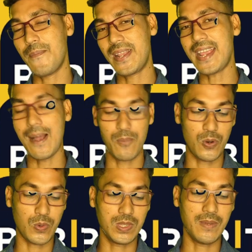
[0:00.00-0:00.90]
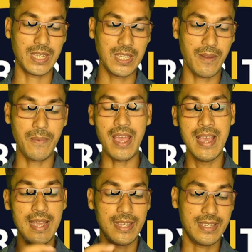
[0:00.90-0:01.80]
আপনাকে আপলোড করতে হবে কী হবে
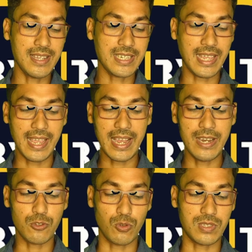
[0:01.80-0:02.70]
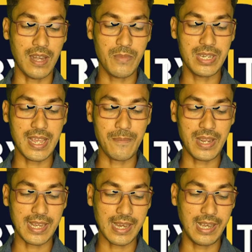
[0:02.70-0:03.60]
জাস্ট এখানে সোশ্যাল মিডিয়া
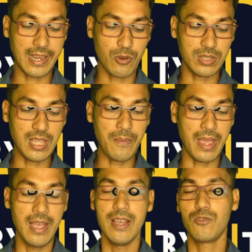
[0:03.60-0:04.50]
আপনাকে ক্লিক করতে হবে